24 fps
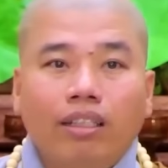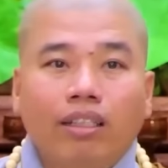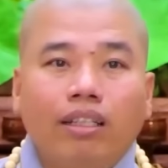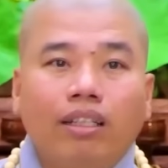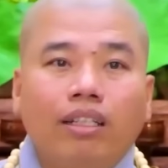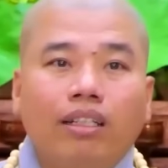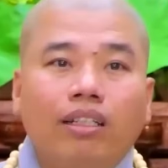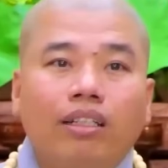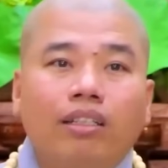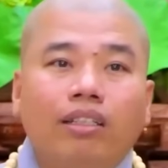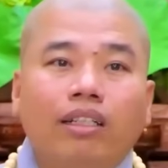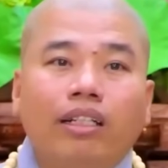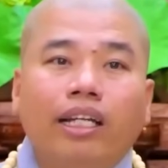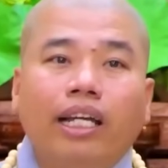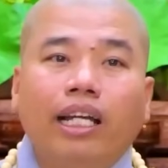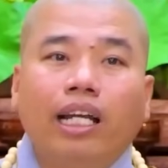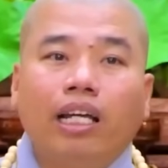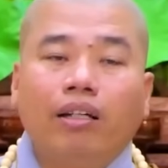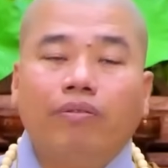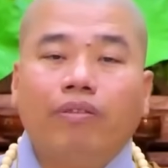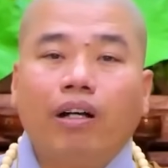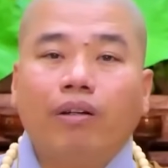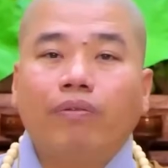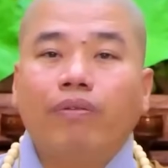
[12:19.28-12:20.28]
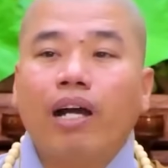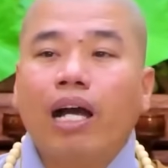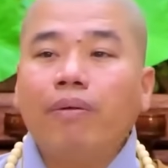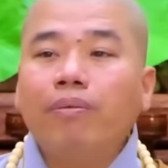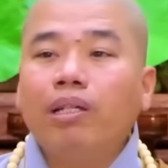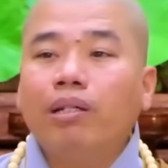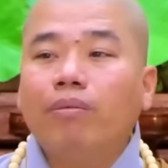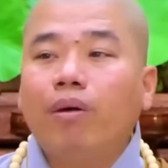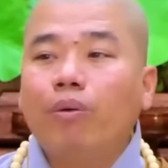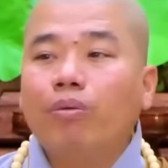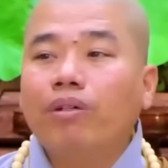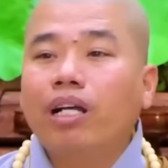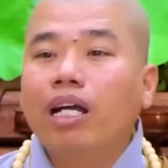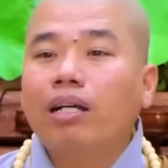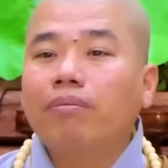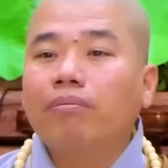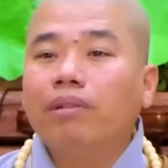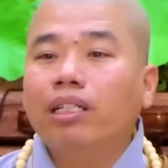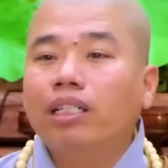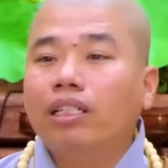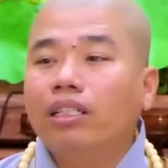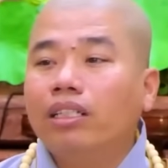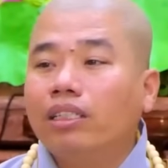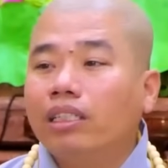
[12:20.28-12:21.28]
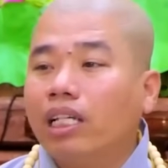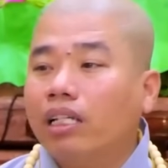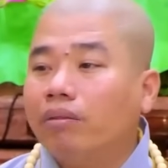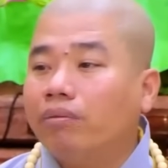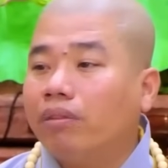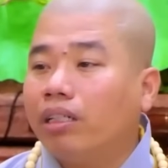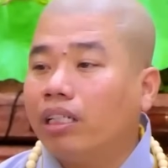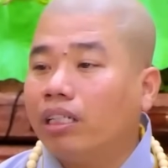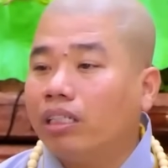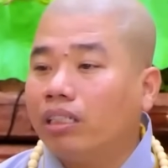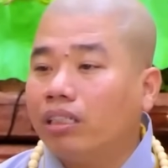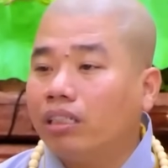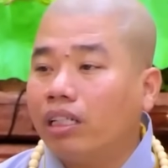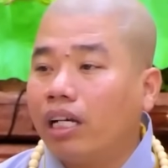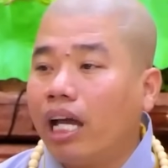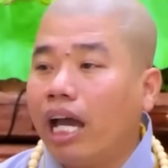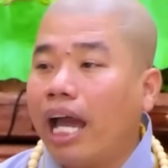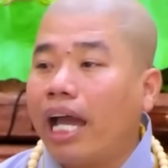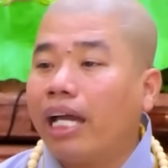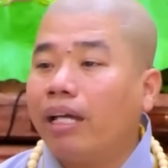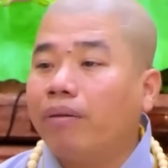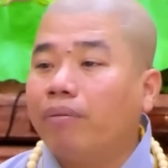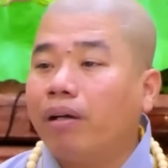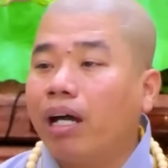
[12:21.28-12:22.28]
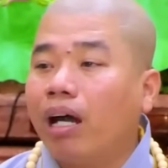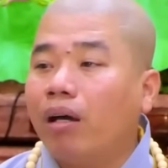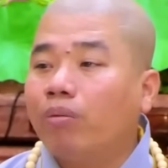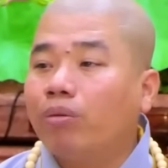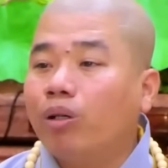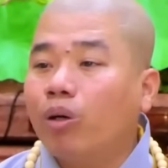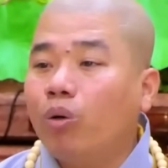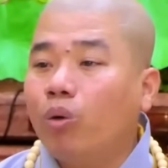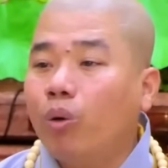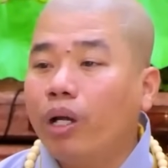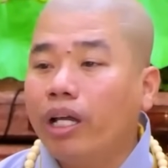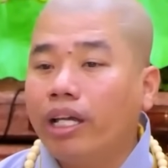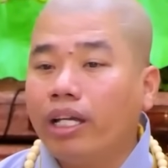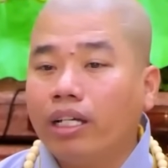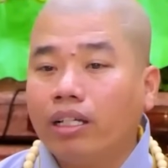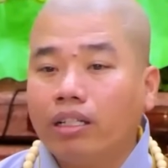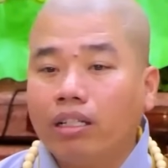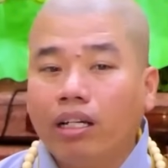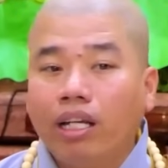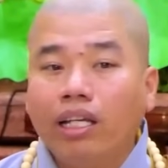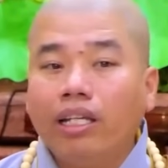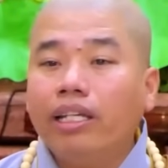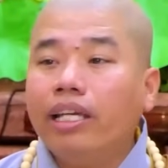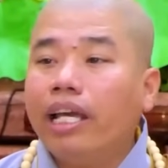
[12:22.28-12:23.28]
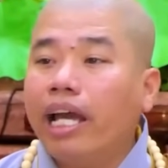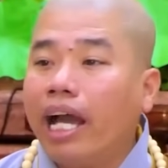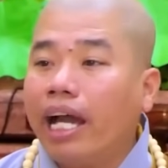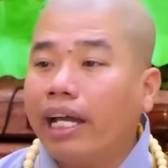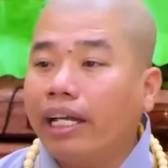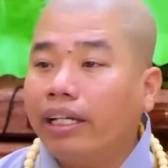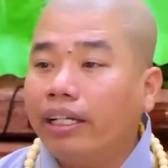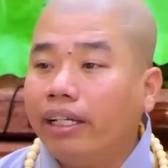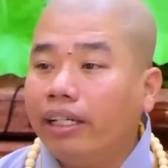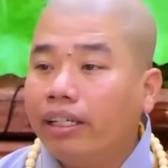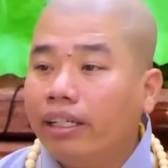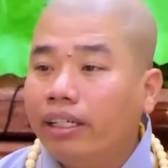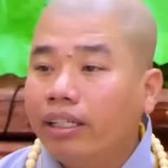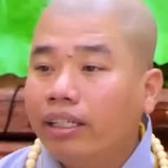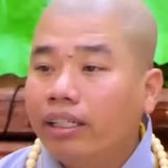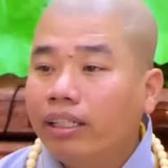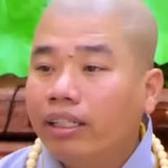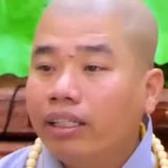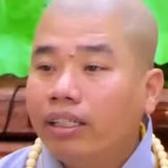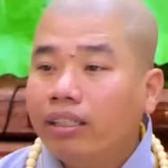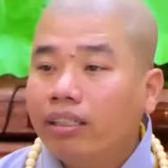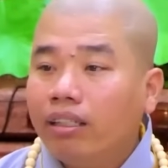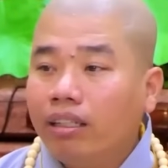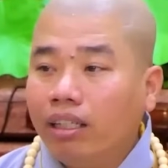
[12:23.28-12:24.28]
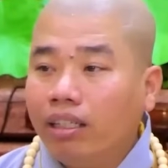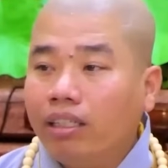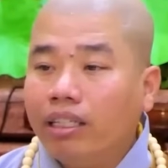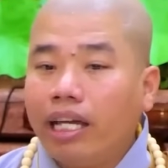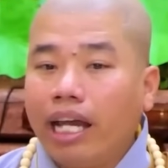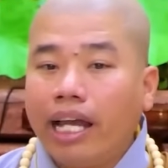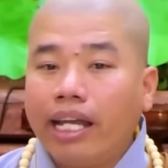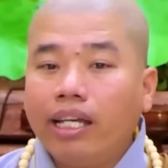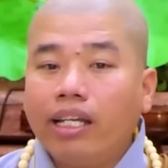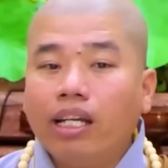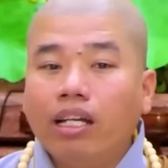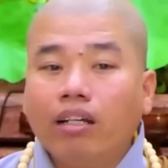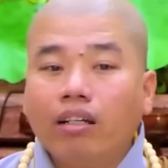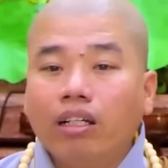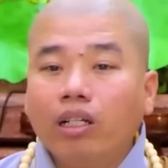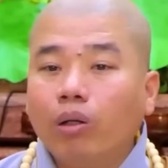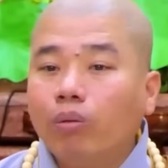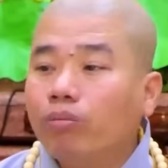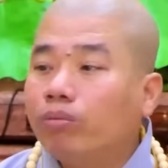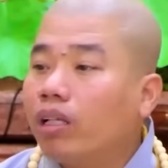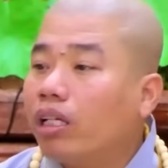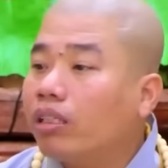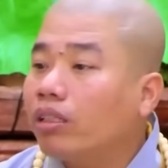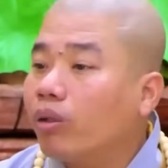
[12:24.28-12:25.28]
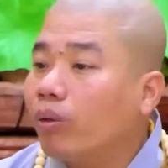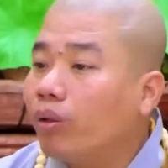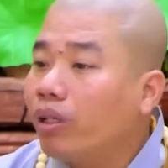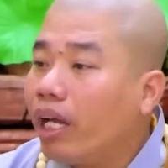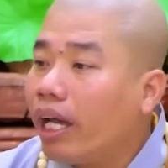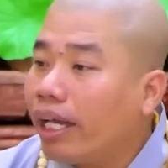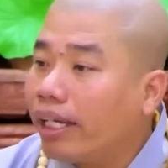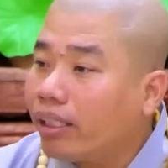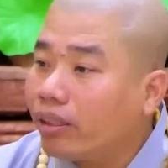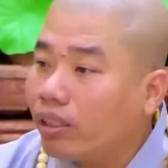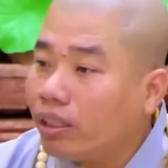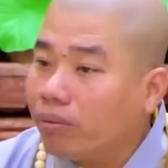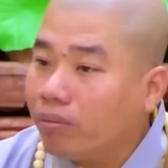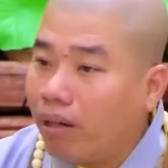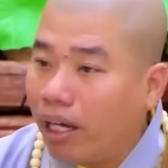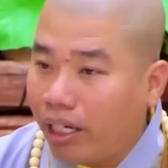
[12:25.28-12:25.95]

Có nghĩa là Phật pháp như một cơn mưa vậy mà, ai mà không có quyền lý giải, lý giải đừng có đụng tên tuổi ai thôi.